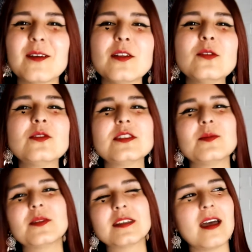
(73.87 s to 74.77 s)
Es cuando uno se
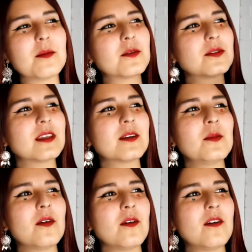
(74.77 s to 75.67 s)
empieza a preguntar
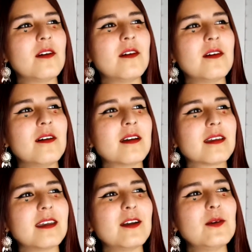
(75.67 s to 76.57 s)
como
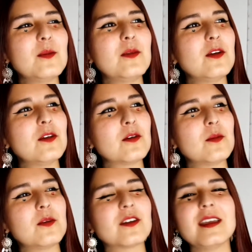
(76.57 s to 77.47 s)
qué cumplió y no
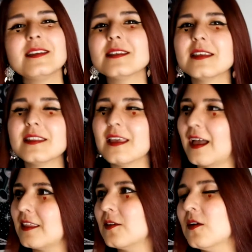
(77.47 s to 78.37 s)
cumplió, qué hice este
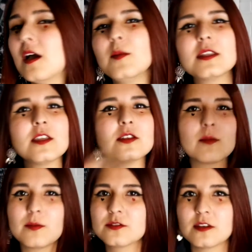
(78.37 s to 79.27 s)
año. A mí este año se
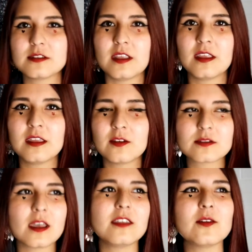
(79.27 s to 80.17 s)
me pasó así. O
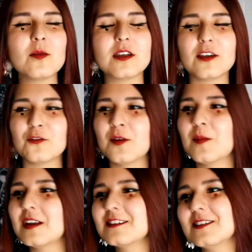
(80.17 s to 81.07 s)
sea, yo como que fue
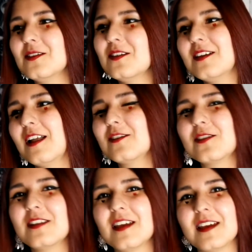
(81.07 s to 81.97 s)
marzo y al
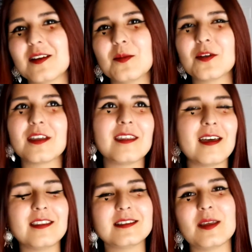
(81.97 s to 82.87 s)
otro día es como que
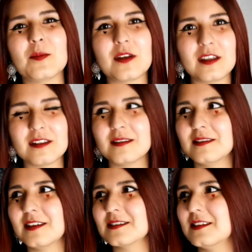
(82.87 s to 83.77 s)
ya diciembre.
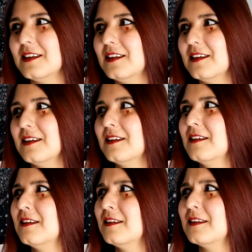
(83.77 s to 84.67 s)
10 y
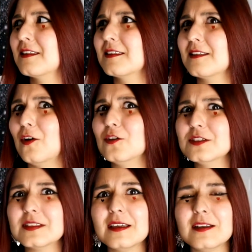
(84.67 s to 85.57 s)

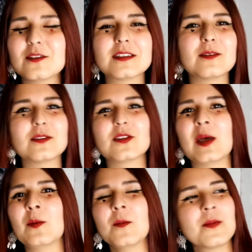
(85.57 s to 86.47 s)
11, no sé cuánto
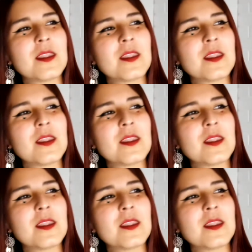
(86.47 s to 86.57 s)
estamos.